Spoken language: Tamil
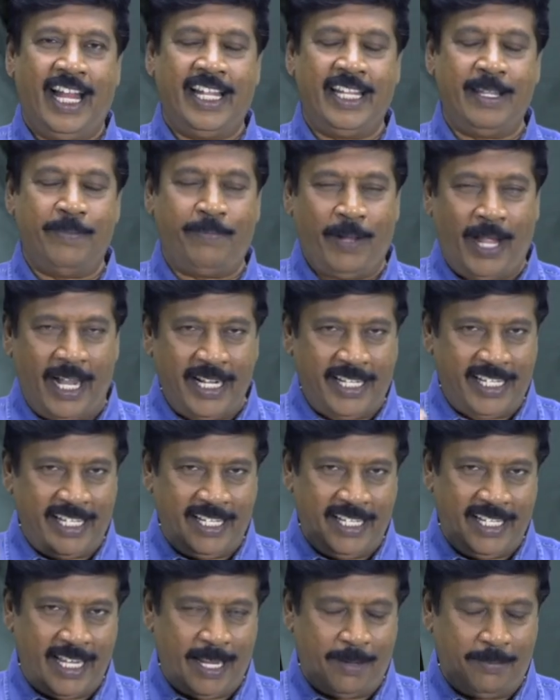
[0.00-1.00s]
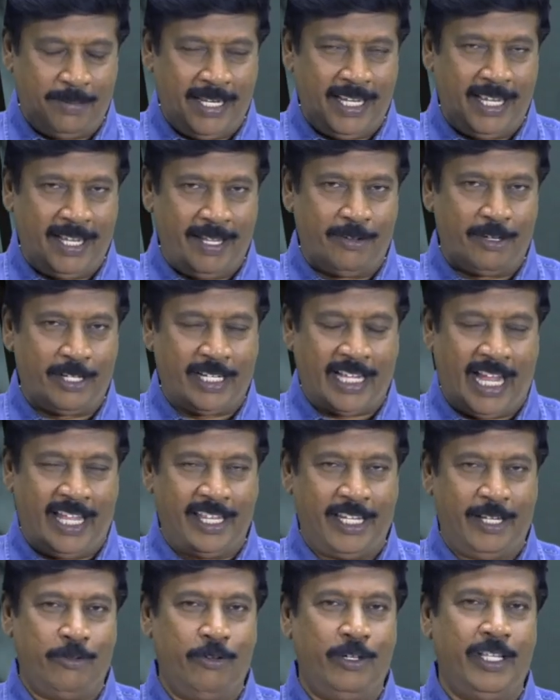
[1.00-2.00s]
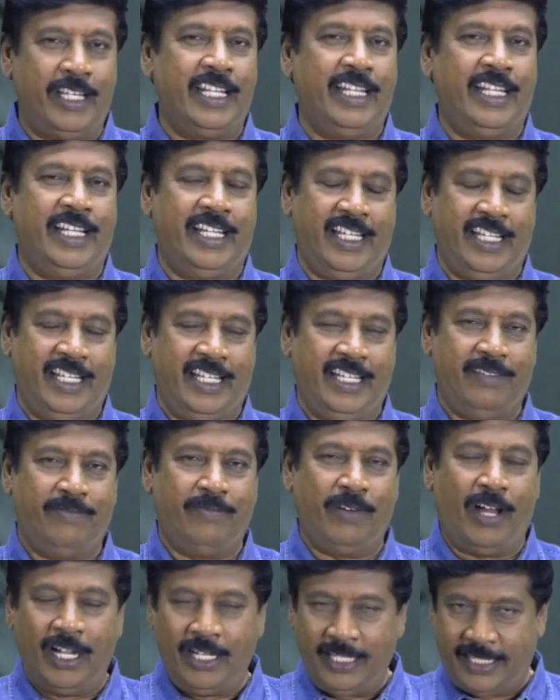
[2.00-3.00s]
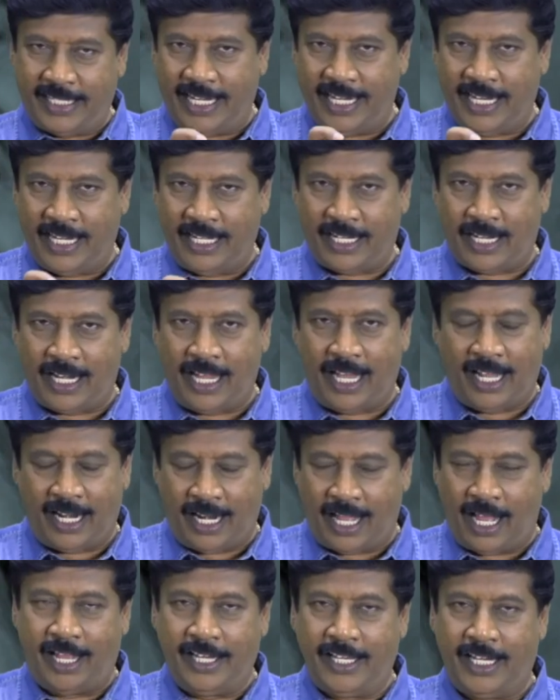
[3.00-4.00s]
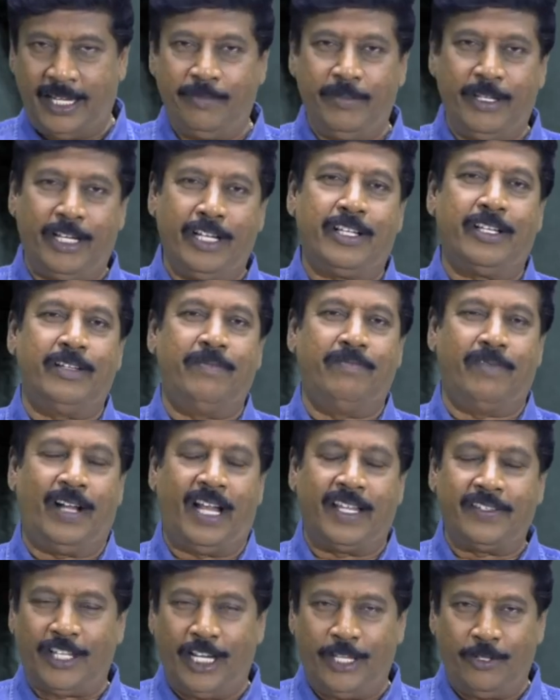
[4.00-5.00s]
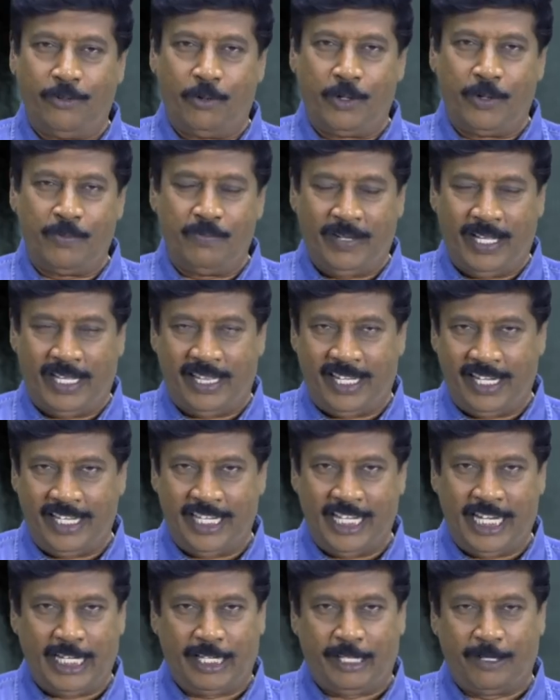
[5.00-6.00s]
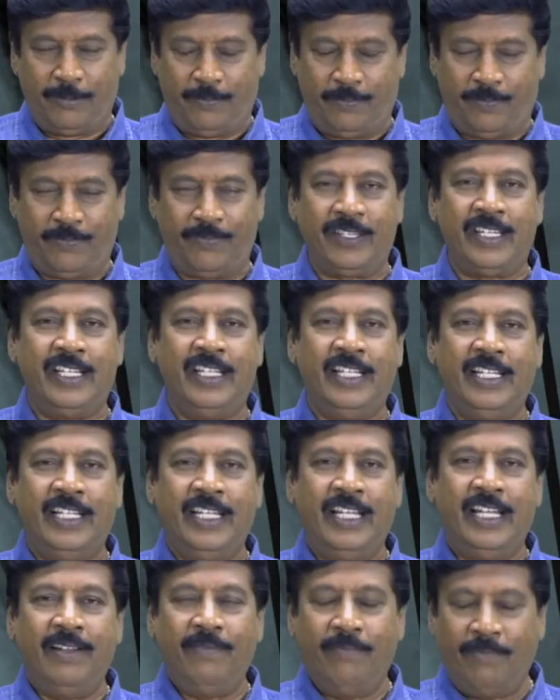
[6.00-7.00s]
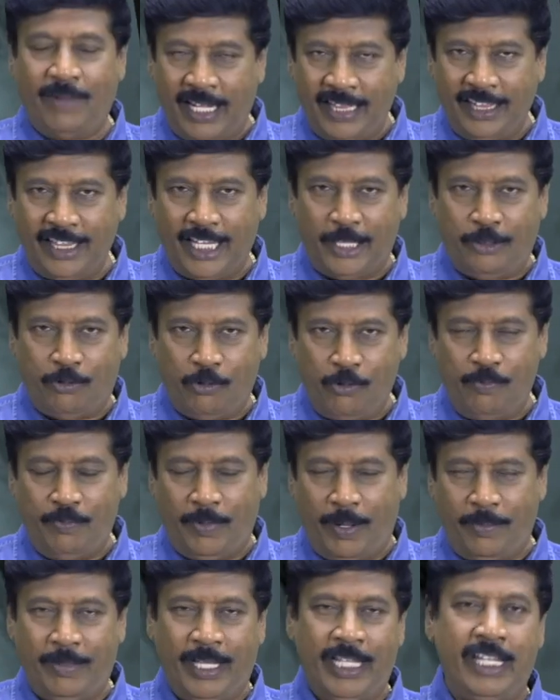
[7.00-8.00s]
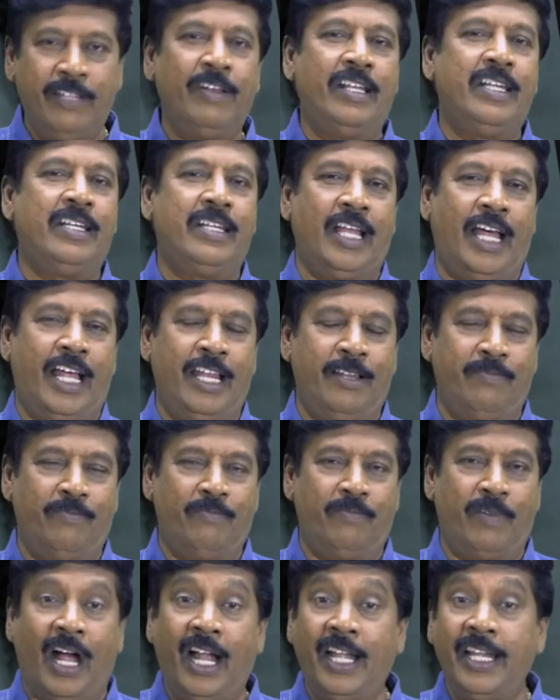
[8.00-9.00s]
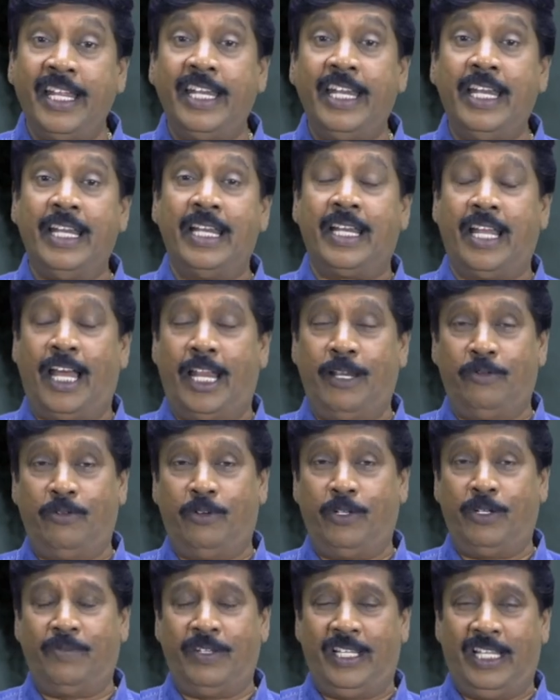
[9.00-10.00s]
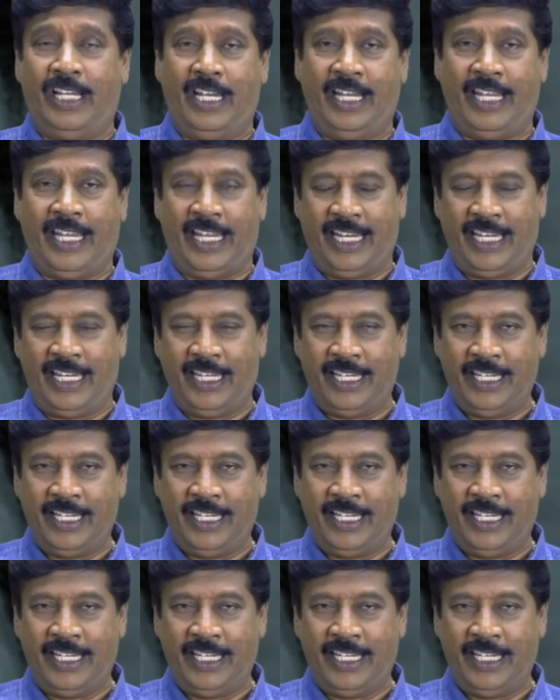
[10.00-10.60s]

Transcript: அந்த பாட்டு அப்படியே அவர் காதில் ஒழிக்குது வாழ்க்கை என்றால் ஆயிரம் இருக்கும் வாசல் தோறும் வேதனை இருக்கும் வந்த துன்பம் எதுவென்றாலும் வாடி நின்றால் ஓடுவதில்லை